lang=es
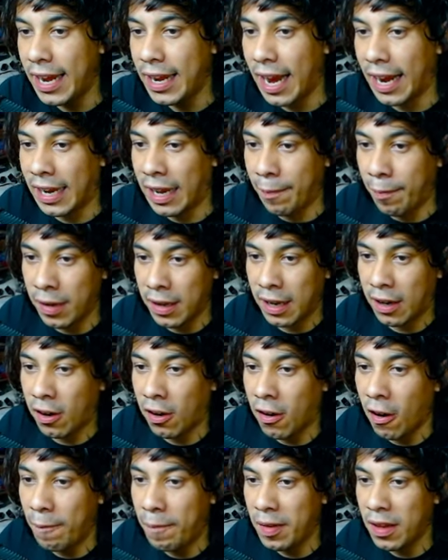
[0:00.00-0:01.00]
Aquí pone
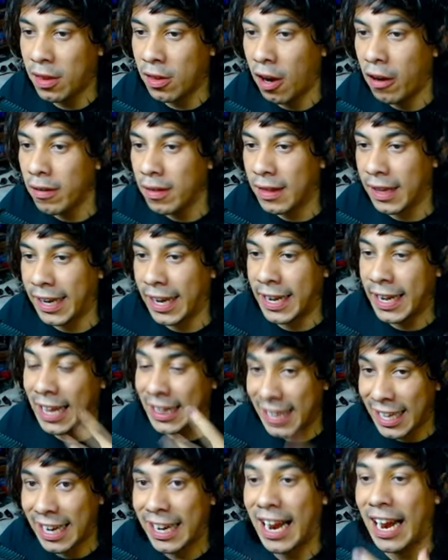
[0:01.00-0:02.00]
copy source, de que ya
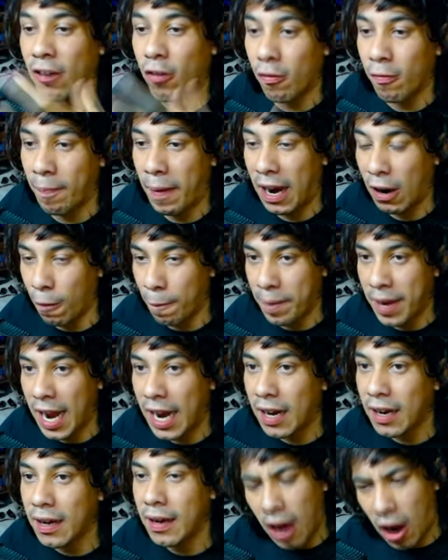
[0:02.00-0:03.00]
tiene algo para
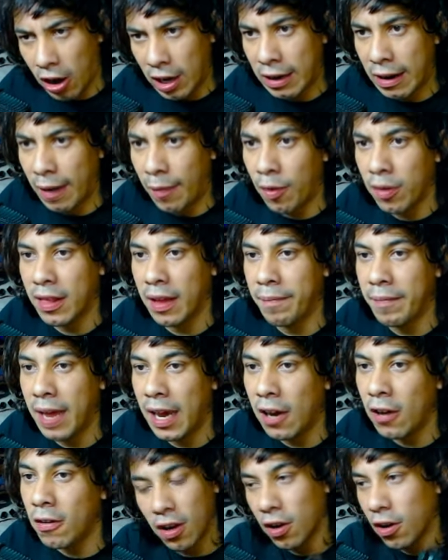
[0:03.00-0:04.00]
copiar. ¿A dónde vamos a
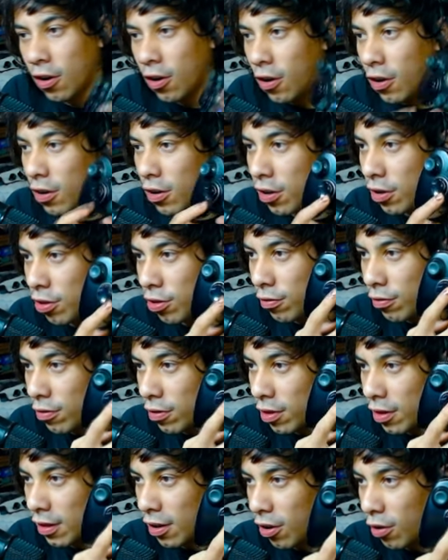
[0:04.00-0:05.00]
enviarlo? Con
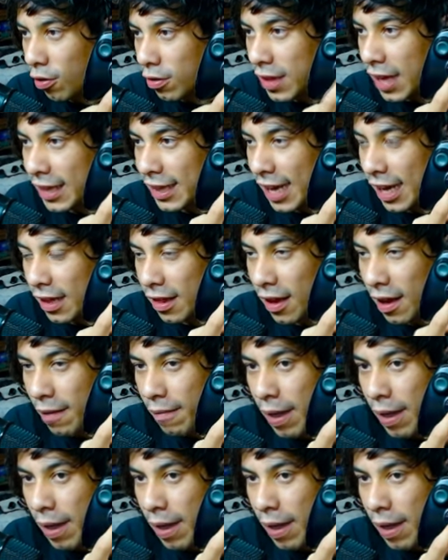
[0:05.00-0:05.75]
sus crucetas.